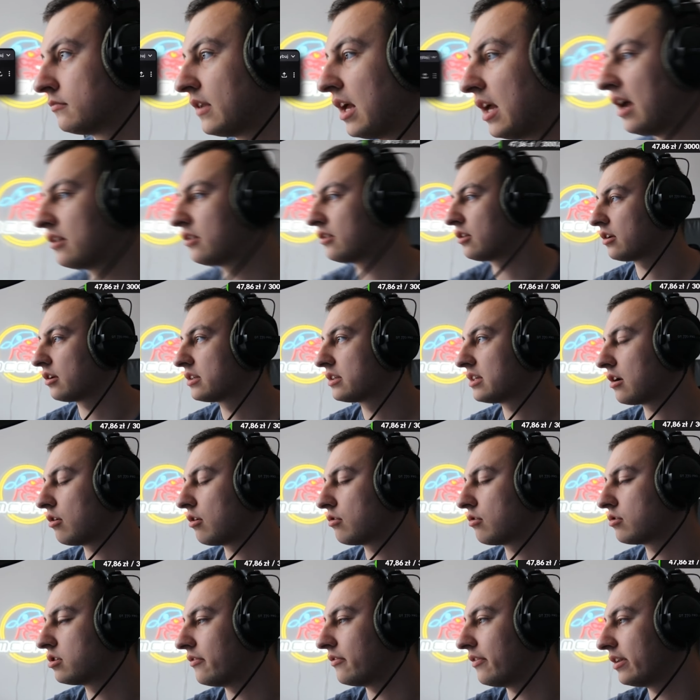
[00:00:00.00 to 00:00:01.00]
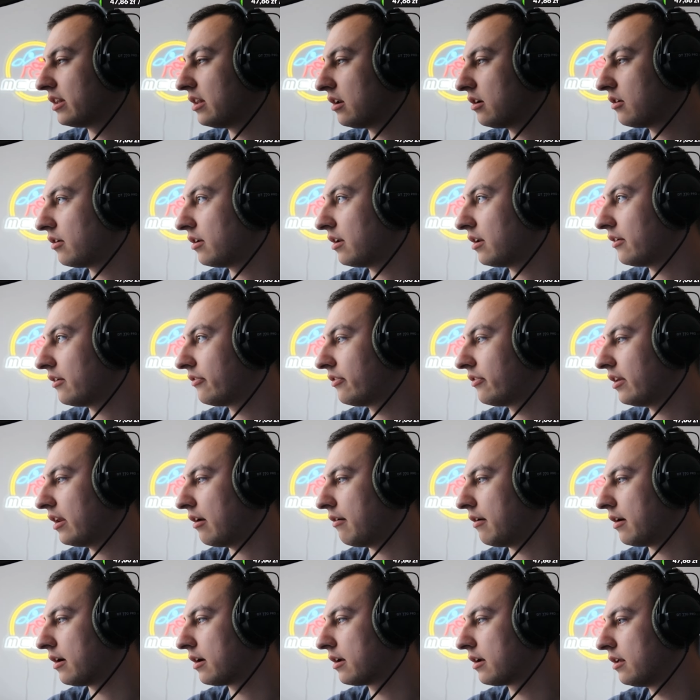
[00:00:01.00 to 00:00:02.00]
Hadon chce coachować tylko na
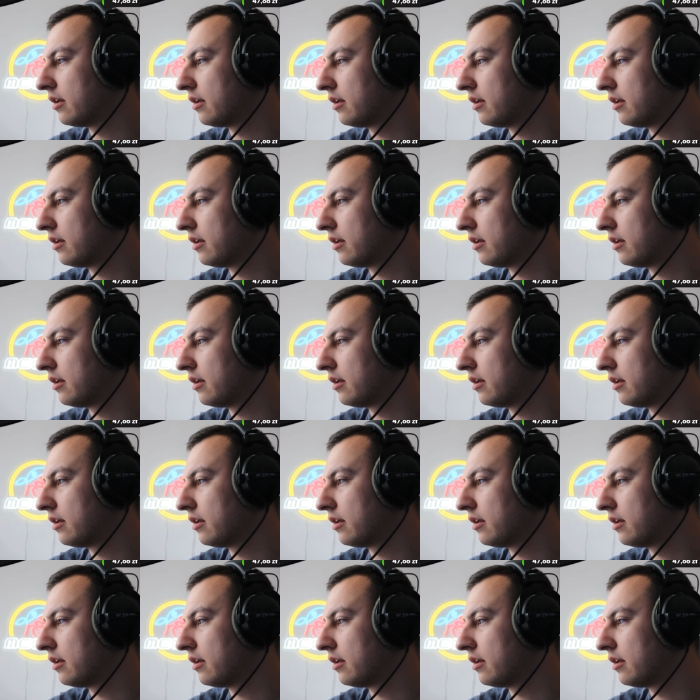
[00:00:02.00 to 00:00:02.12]
finałach.